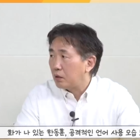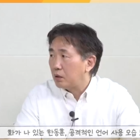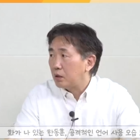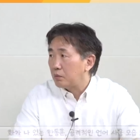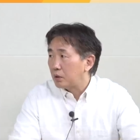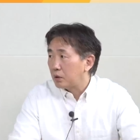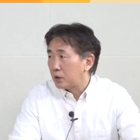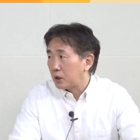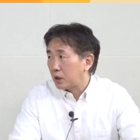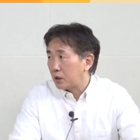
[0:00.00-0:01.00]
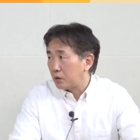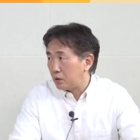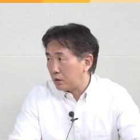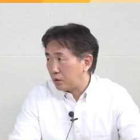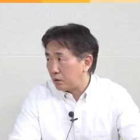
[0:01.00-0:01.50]
어릴 때부터
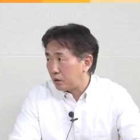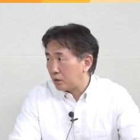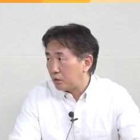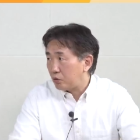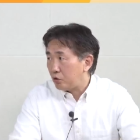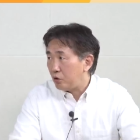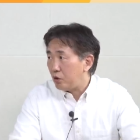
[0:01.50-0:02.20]
시작해서 쭉